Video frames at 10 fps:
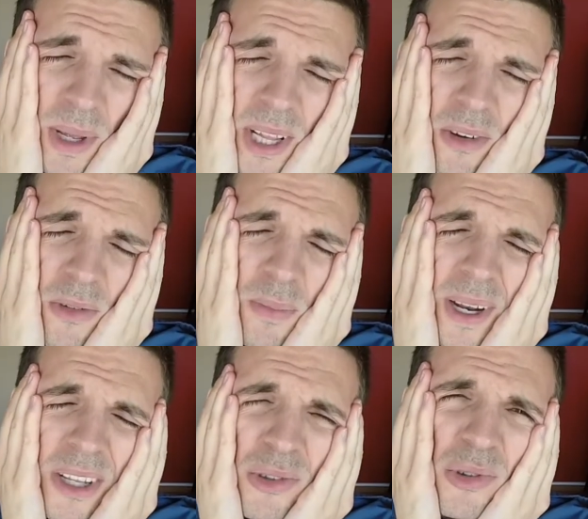maintenant vous
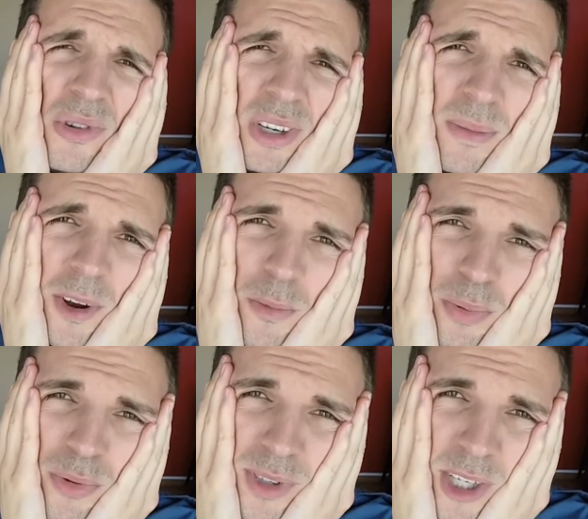parler du cours qui m'a le
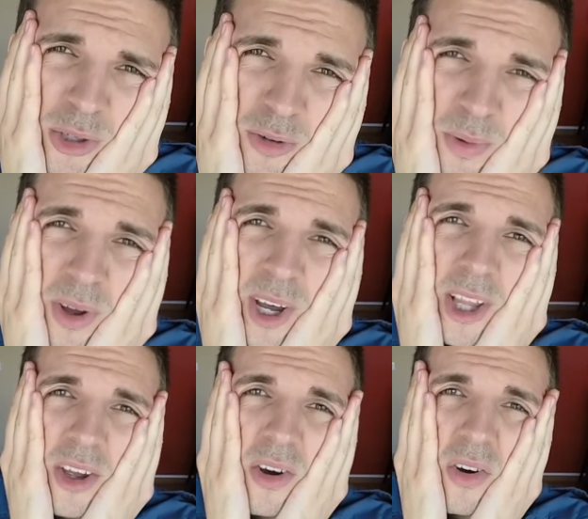plus déçu pendant
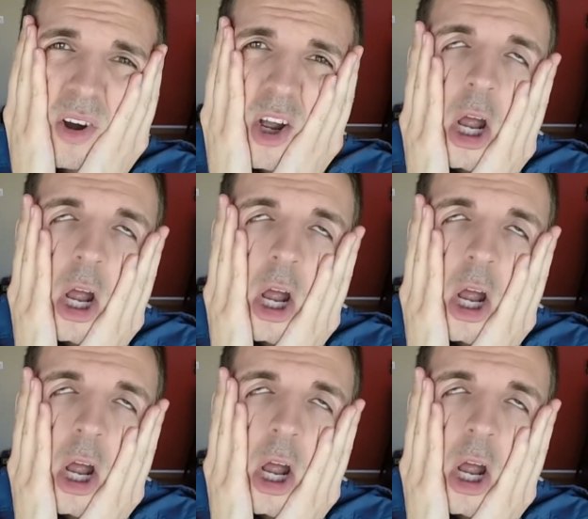4 ans.